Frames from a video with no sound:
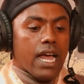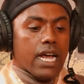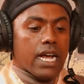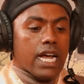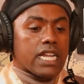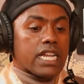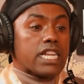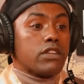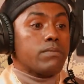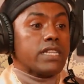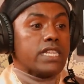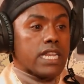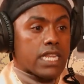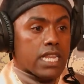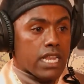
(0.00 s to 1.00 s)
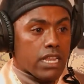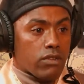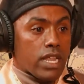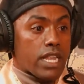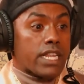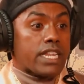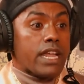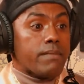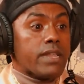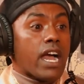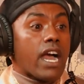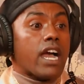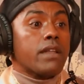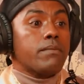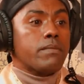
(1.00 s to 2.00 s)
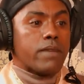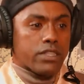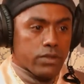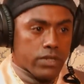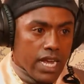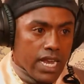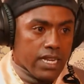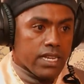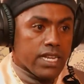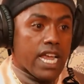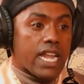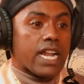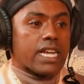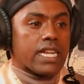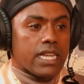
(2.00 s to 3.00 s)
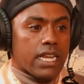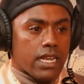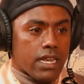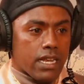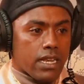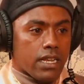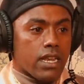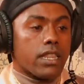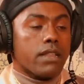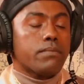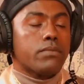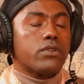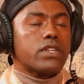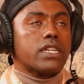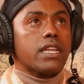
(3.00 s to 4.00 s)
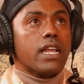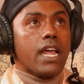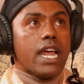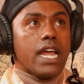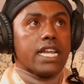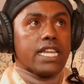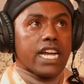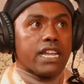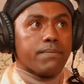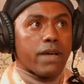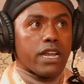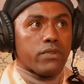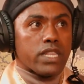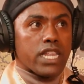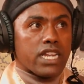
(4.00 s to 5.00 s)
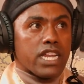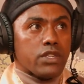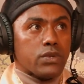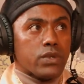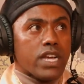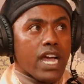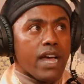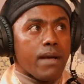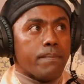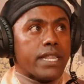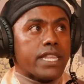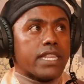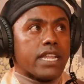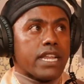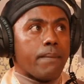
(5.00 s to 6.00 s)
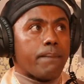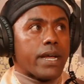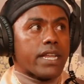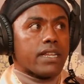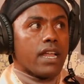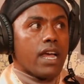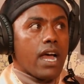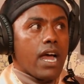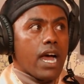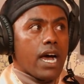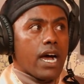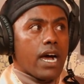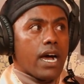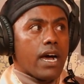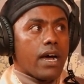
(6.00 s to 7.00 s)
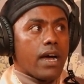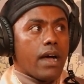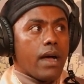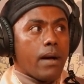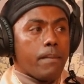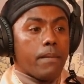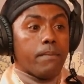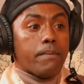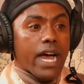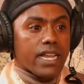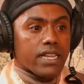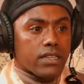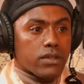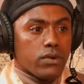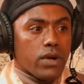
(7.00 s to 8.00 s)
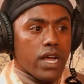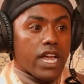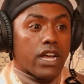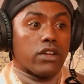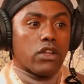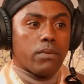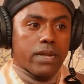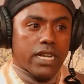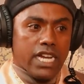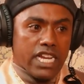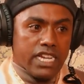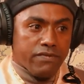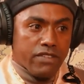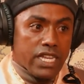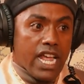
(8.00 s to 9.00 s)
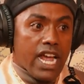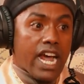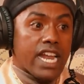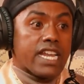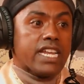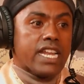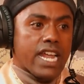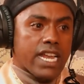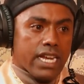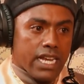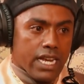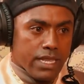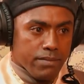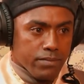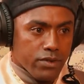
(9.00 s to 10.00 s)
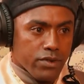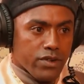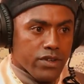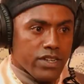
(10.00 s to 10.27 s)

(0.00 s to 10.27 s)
karena itu menjadi salah satu SDM yang akan memajukan daerah kita tersebut. Dengan pariwisata juga bisa dapat uh, membantu ekonomi kreatif kita yang ada di daerah tersebut.